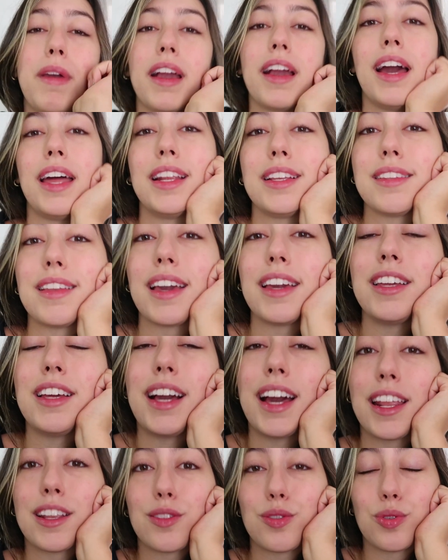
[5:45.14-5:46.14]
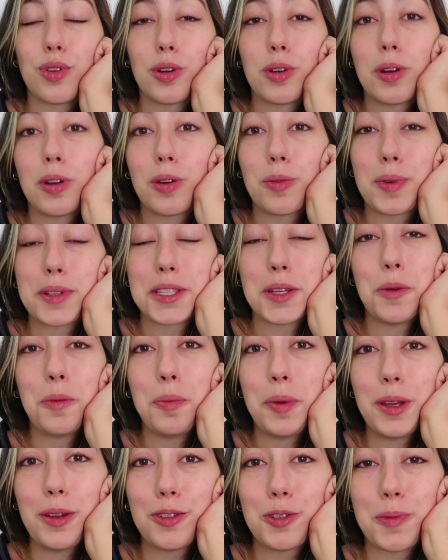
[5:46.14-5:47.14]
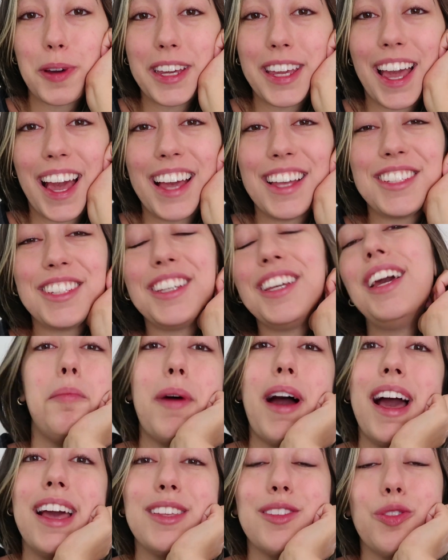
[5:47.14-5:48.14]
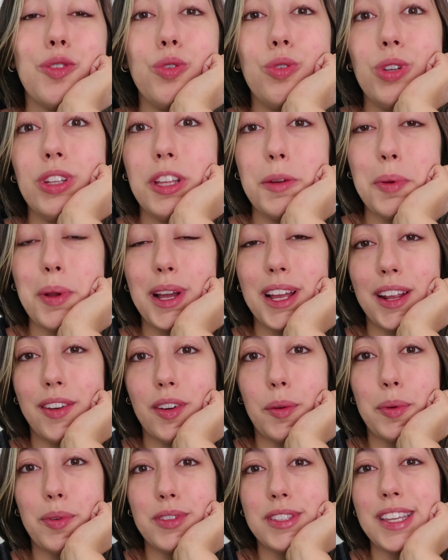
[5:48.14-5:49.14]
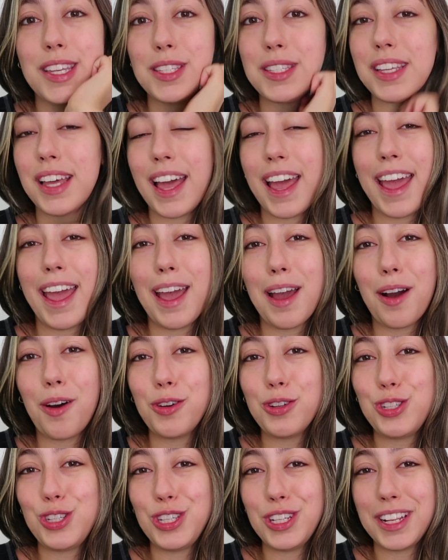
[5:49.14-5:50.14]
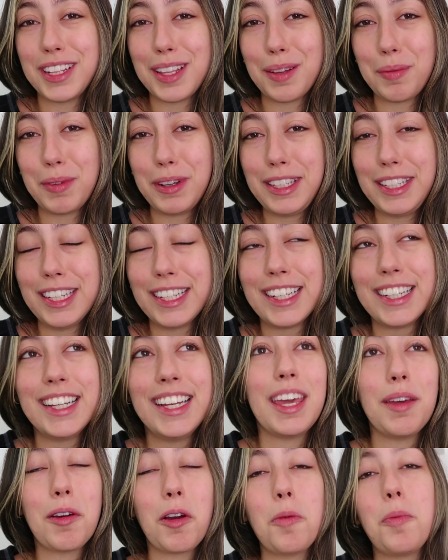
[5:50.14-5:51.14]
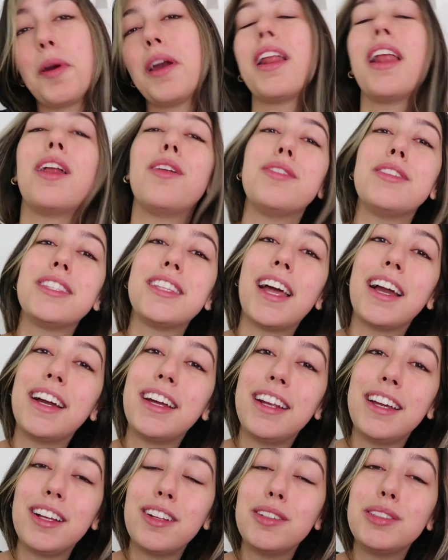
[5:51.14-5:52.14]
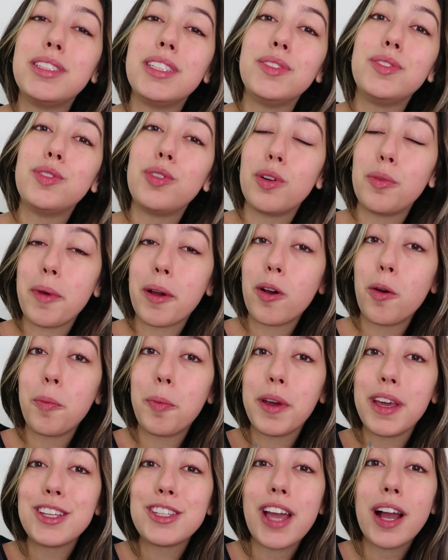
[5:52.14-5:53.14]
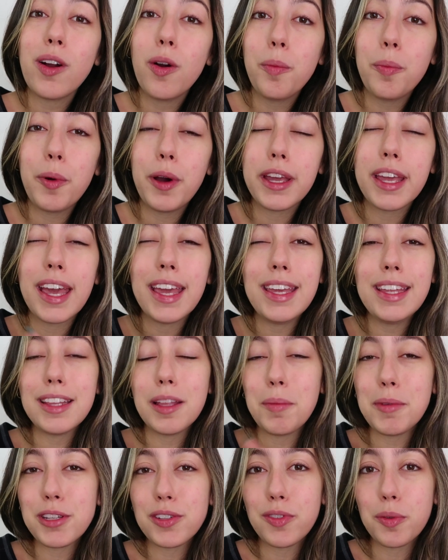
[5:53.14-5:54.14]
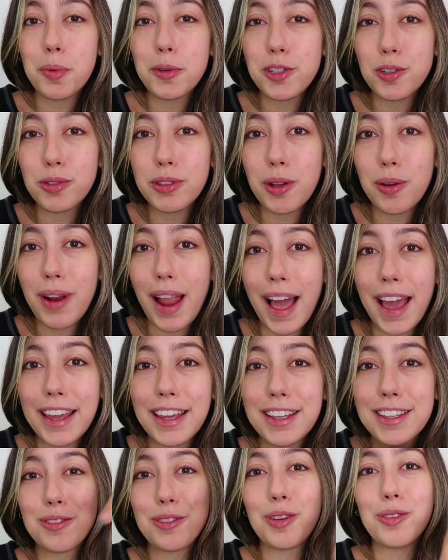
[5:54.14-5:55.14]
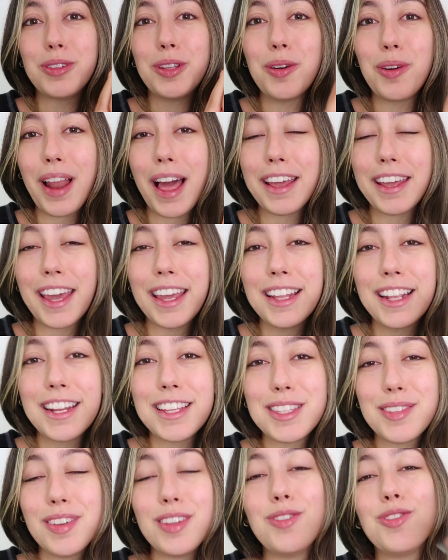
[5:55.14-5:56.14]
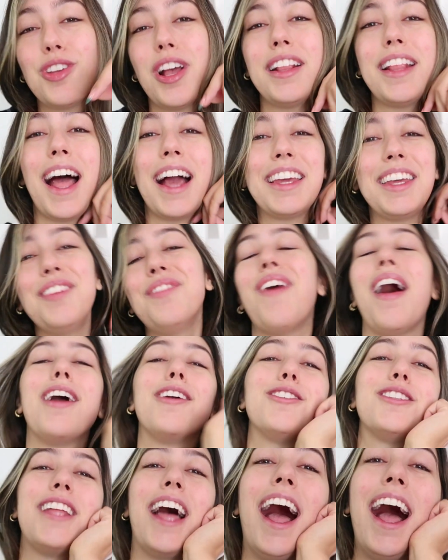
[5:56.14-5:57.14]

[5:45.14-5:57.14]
Minha cara segue cara de sono que eu não passei um pingo de maquiagem. Mas eu tô doida pra gravar pra vocês é, rotina da manhã. Quem me acompanha lá no Instagram, inclusive se tu não me acompanha, já acompanha e também já vou pedir o teu like. Se tu não deu like ainda nesse vídeo, já dá aqui embaixo,